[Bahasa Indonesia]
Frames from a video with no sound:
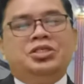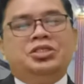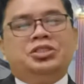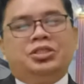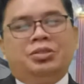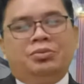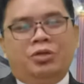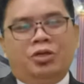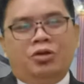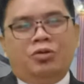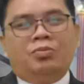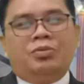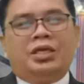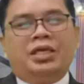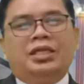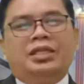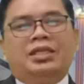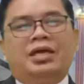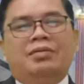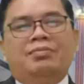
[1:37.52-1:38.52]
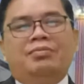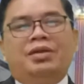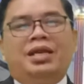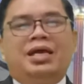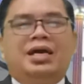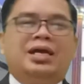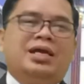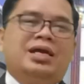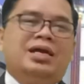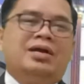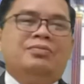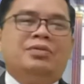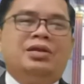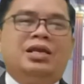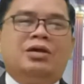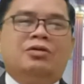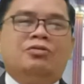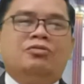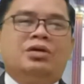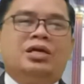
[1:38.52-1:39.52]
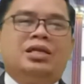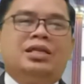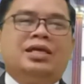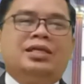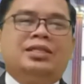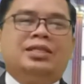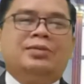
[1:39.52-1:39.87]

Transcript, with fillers: Sebelum kita melangkah melakukan